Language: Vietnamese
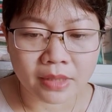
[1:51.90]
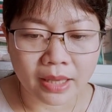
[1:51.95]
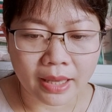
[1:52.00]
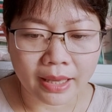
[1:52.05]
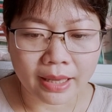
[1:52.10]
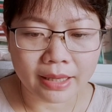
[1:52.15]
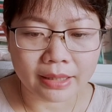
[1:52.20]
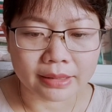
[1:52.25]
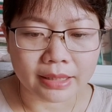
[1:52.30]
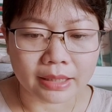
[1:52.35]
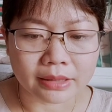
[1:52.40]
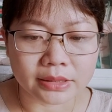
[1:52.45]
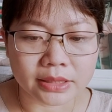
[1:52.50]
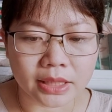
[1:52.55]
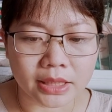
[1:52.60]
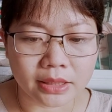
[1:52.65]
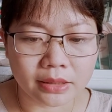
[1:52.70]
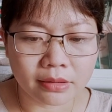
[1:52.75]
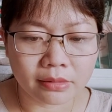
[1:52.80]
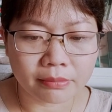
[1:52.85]
À thằng
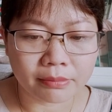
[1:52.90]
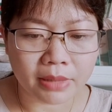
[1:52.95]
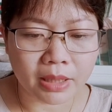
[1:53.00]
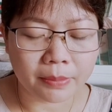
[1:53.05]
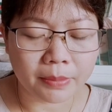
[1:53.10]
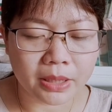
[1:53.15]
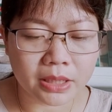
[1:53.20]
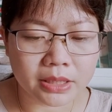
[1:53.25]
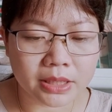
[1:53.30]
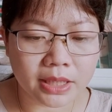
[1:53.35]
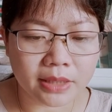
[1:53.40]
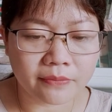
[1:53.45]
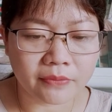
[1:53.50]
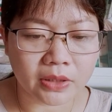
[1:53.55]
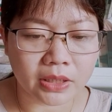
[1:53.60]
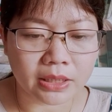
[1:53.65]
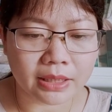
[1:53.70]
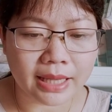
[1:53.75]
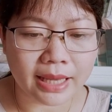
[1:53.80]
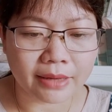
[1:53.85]
chính Mày biết chi
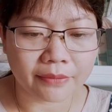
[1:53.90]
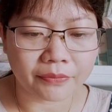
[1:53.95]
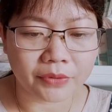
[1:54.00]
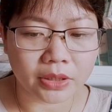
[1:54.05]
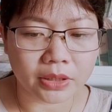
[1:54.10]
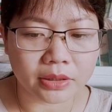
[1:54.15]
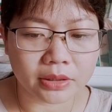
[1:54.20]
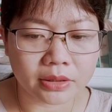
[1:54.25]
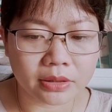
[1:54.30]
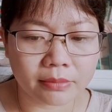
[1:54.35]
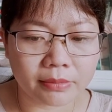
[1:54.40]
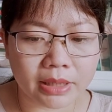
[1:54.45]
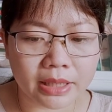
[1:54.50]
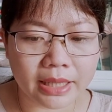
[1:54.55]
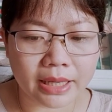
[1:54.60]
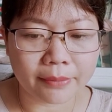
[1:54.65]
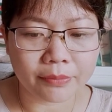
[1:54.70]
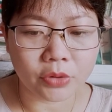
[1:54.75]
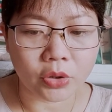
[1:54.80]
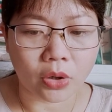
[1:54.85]
việc làng việc nước mà
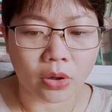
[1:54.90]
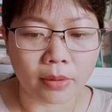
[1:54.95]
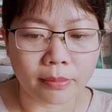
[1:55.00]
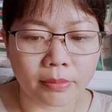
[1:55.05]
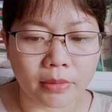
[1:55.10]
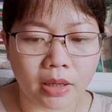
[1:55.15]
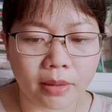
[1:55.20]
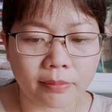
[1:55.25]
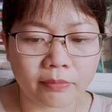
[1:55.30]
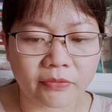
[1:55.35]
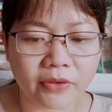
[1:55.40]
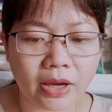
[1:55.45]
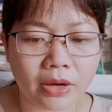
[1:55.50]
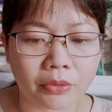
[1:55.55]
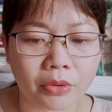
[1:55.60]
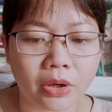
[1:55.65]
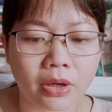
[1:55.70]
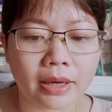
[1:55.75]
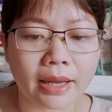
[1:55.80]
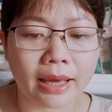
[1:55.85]
dám chỏ mõm
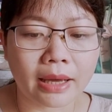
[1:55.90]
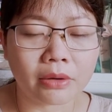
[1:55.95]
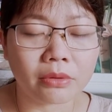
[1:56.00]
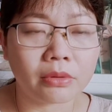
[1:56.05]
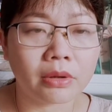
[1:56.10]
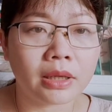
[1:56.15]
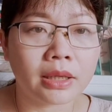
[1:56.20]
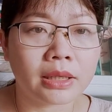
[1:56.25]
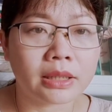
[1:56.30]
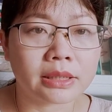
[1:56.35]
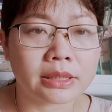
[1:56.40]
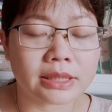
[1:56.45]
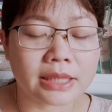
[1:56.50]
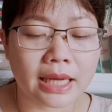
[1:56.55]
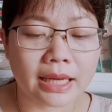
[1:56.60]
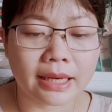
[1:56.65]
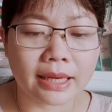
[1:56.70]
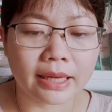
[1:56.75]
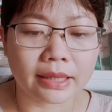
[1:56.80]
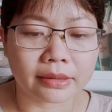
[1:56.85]
vào nói láo
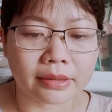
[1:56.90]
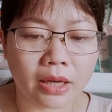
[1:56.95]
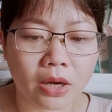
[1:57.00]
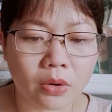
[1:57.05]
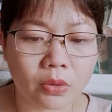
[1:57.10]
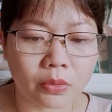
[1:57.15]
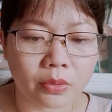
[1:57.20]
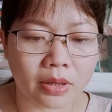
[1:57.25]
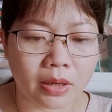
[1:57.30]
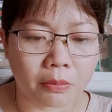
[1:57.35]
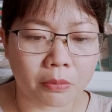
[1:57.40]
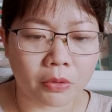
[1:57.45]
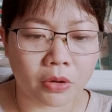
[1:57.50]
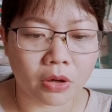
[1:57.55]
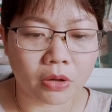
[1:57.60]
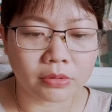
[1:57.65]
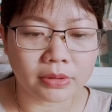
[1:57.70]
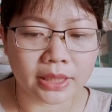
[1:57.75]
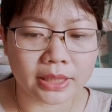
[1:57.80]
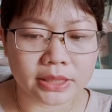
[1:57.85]
Trai làng đâu nọc
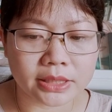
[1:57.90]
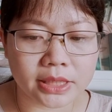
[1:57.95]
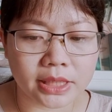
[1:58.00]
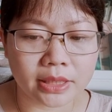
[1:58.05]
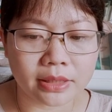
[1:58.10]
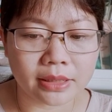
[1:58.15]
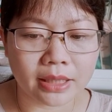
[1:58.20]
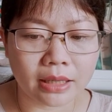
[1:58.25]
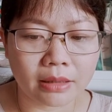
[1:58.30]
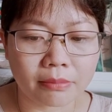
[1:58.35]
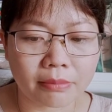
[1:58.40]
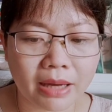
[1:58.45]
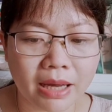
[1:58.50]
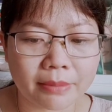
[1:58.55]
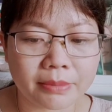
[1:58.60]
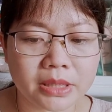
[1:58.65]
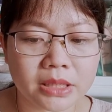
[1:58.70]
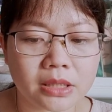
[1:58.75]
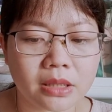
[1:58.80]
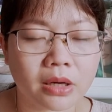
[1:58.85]
cổ thằng chỉnh đánh
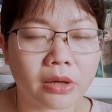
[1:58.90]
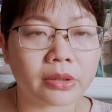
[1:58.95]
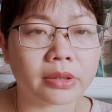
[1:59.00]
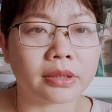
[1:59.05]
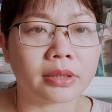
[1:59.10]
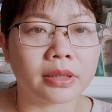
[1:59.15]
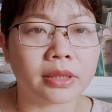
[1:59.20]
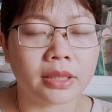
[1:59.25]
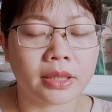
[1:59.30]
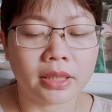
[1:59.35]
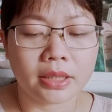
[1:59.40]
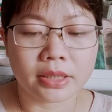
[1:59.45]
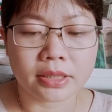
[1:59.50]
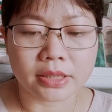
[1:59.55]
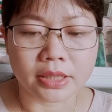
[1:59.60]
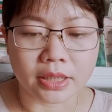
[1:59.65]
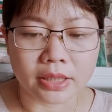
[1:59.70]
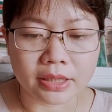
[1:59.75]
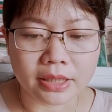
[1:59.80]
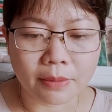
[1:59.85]
30 rồi
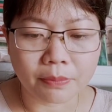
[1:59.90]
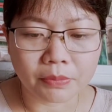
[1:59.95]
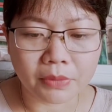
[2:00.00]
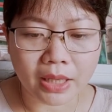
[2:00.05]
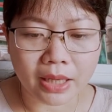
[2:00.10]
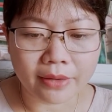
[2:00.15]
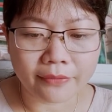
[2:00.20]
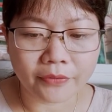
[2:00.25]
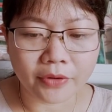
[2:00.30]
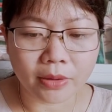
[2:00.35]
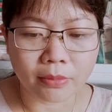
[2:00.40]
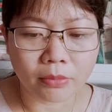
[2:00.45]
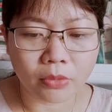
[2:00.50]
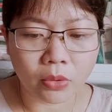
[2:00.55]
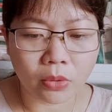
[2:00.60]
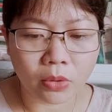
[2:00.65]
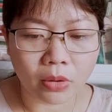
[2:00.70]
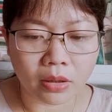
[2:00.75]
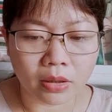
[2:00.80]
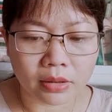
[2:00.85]
Chỉnh chắp tay phân
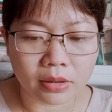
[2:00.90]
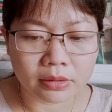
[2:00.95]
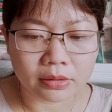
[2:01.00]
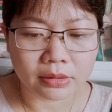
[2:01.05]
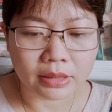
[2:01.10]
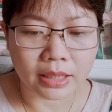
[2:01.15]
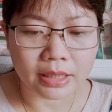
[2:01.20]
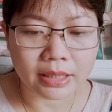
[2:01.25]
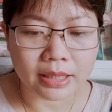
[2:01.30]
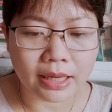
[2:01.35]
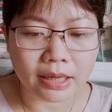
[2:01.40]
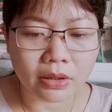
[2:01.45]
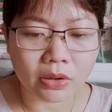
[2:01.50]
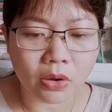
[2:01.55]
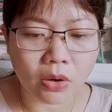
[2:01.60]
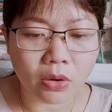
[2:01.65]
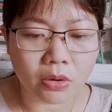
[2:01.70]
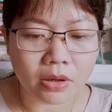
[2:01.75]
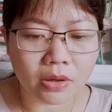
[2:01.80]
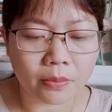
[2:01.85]
bua Thấy các
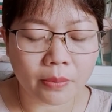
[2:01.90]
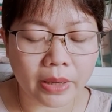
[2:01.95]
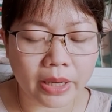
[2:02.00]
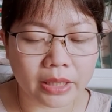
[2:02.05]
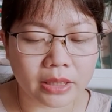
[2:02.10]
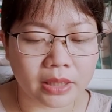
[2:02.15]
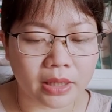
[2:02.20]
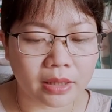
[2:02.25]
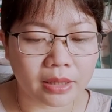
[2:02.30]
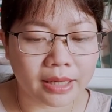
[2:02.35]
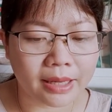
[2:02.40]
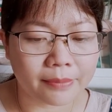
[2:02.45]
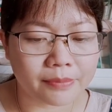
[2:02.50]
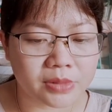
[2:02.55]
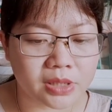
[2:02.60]
cố không ai nhận làm